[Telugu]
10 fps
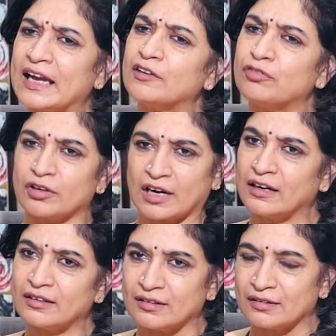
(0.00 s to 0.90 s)
టేక్ ఇట్ ఫర్
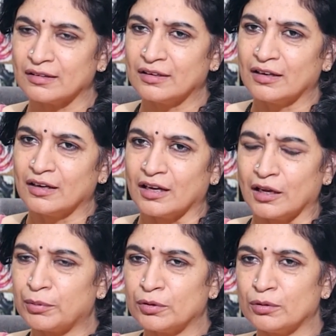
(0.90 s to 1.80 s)
గ్రాంటెడ్
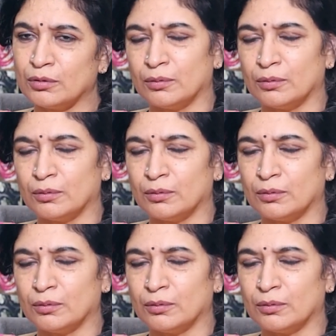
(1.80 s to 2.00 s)
ఇప్పుడు